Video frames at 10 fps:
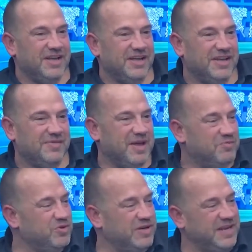Ee,
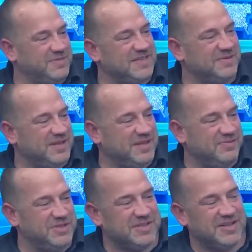ben bunların hepsini bildiğim
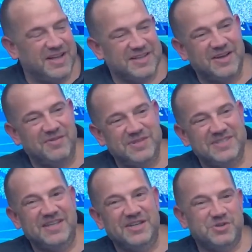için ha, tamam biz
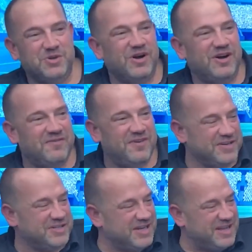de çok
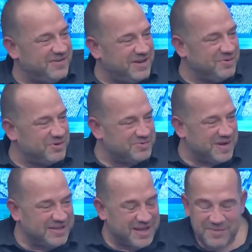afak şeyler vermiyoruz
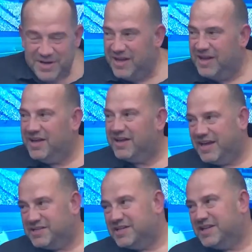belki ama
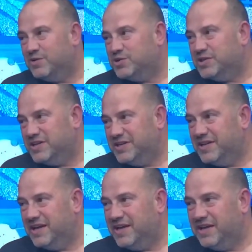gerçekten hocaların
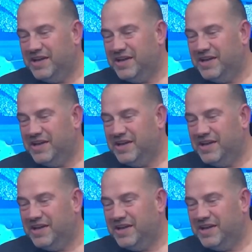da